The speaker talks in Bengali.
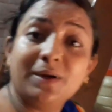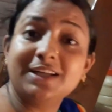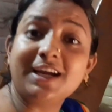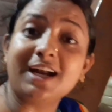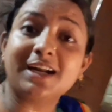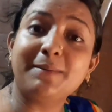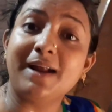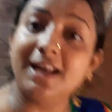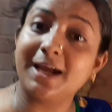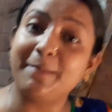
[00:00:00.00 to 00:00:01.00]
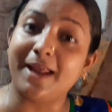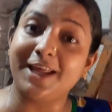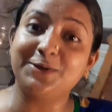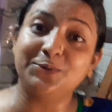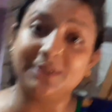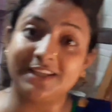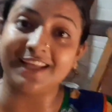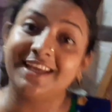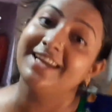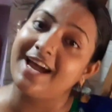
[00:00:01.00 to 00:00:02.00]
তোমাদের কার কার ভালো লাগে মেলায় ঘুরতে